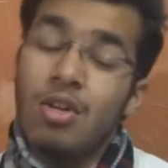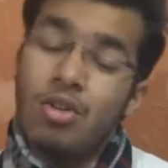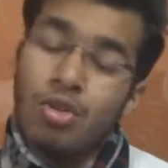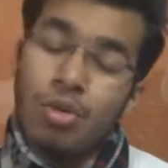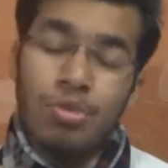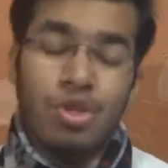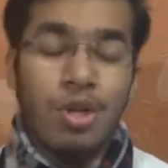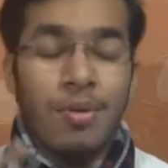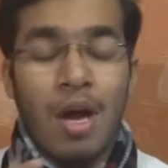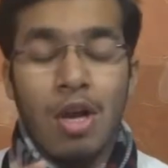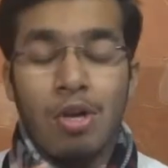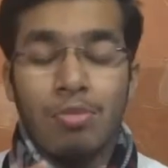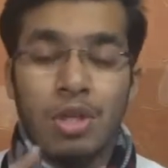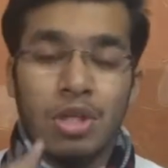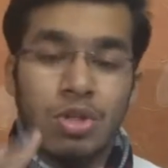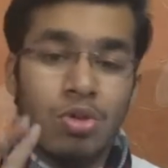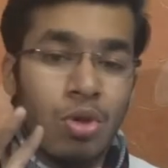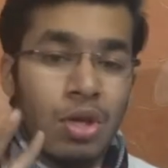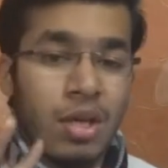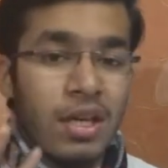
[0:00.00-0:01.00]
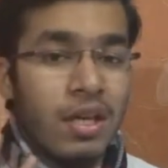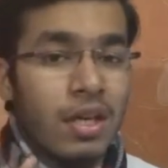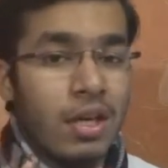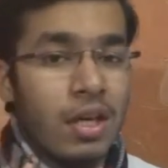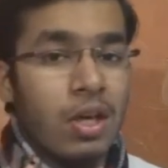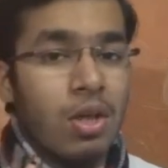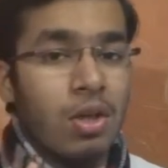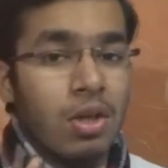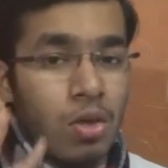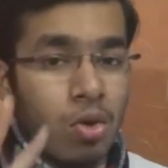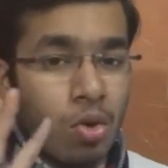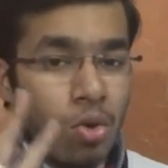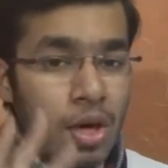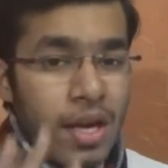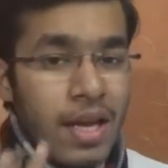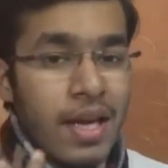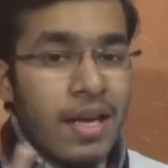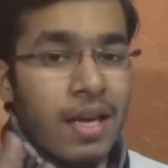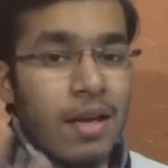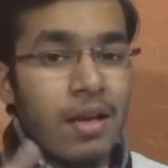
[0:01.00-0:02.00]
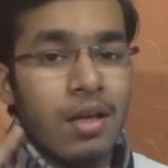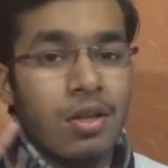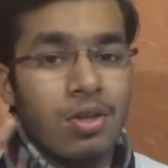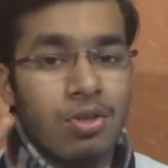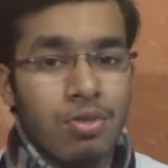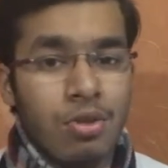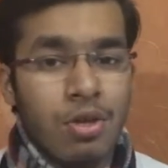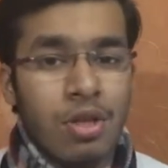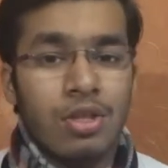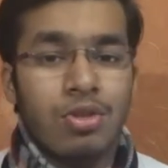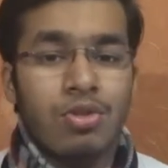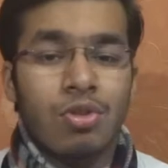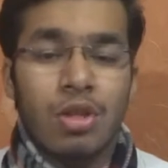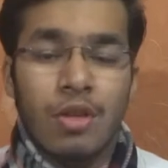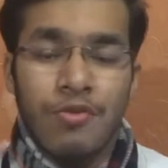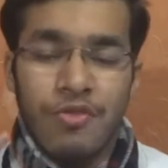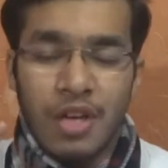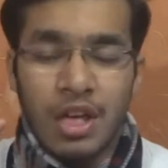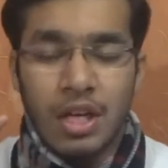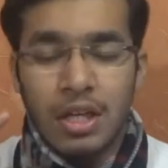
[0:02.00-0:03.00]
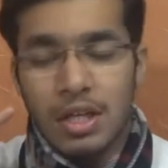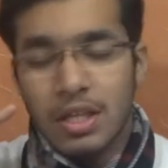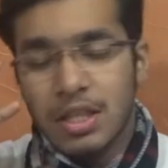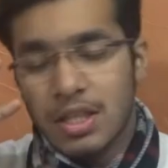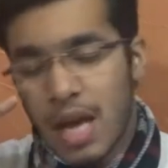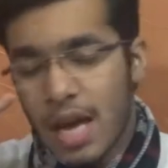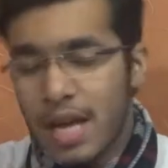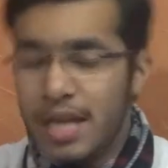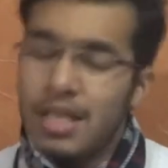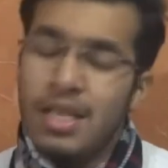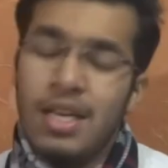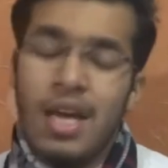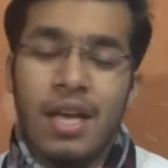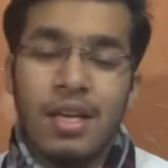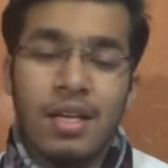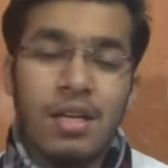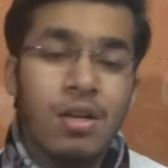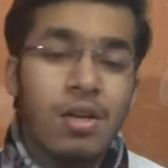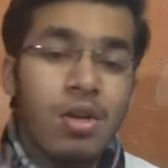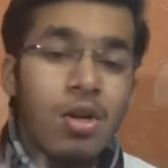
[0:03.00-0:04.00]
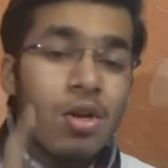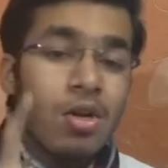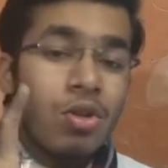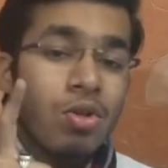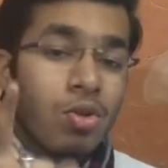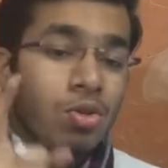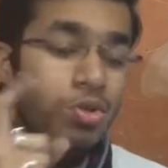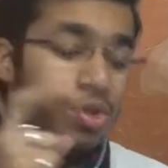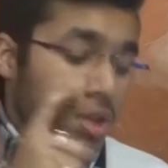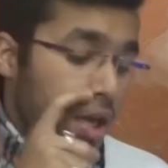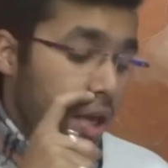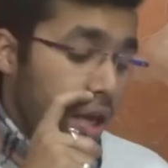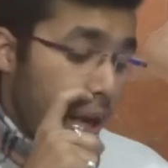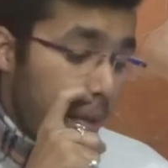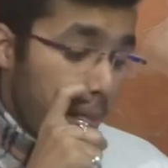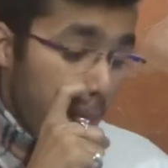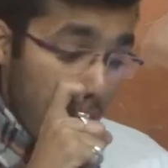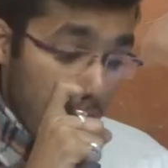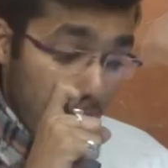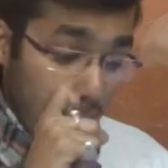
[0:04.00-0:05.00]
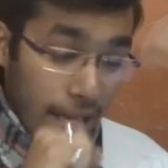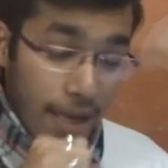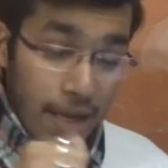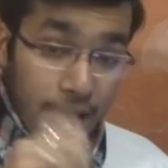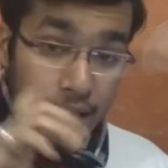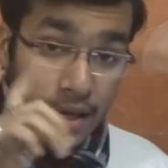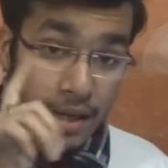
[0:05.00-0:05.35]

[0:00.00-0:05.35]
तो मुझे मालूम था सोल्डिंग को लेके स्टूडेंट्स को डिफिकल्टीज आएगी आएगी तो उसके लिए मैंने